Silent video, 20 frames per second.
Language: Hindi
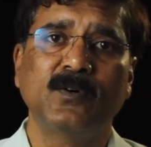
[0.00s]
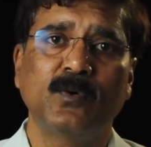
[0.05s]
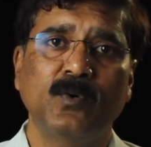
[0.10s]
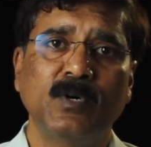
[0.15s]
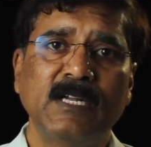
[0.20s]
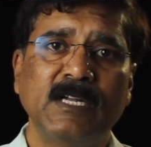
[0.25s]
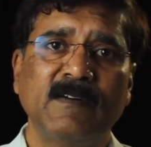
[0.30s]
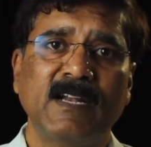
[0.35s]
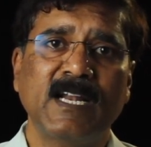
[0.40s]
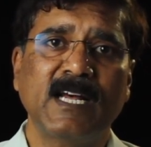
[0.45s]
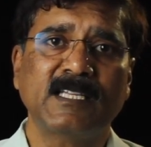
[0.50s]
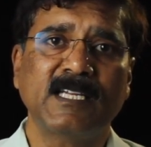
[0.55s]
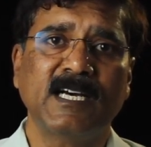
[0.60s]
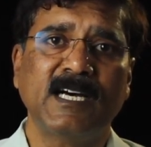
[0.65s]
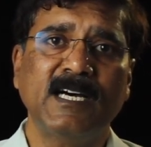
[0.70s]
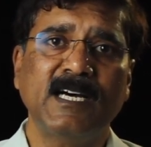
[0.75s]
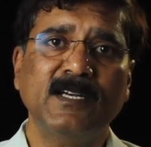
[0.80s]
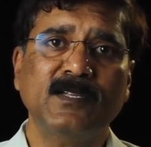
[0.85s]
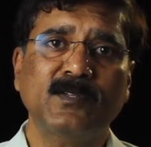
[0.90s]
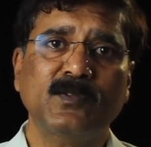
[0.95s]
होने वाला
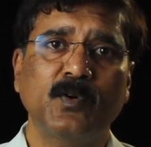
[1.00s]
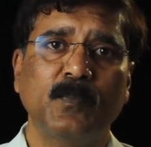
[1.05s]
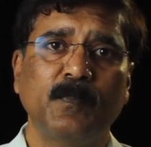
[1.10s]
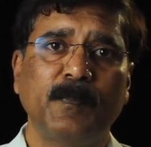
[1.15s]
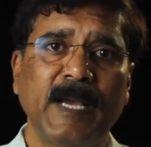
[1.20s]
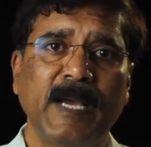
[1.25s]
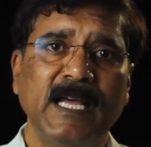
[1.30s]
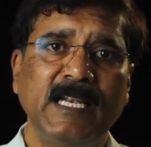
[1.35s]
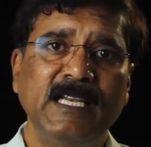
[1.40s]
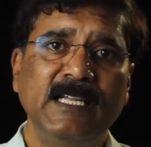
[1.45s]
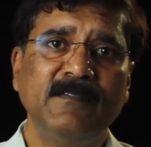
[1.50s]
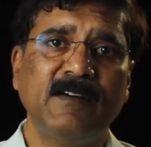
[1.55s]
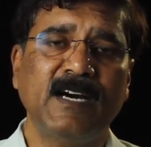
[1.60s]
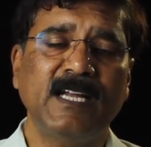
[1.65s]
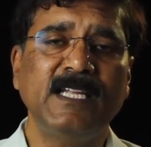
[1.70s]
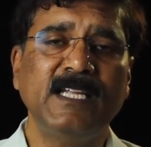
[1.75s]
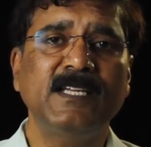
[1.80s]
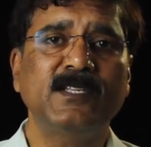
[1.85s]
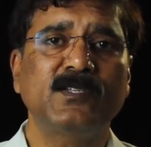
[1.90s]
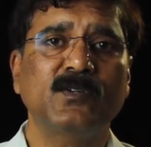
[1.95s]
था तो पहली
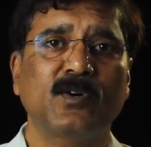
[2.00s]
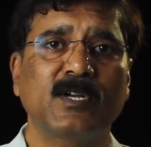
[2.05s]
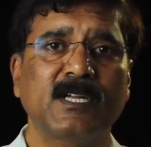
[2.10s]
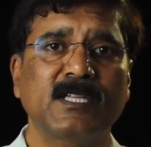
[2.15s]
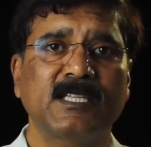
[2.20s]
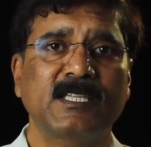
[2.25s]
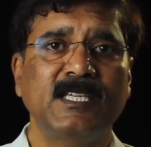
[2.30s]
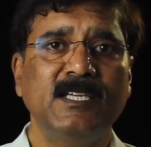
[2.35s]
वाली जो औरत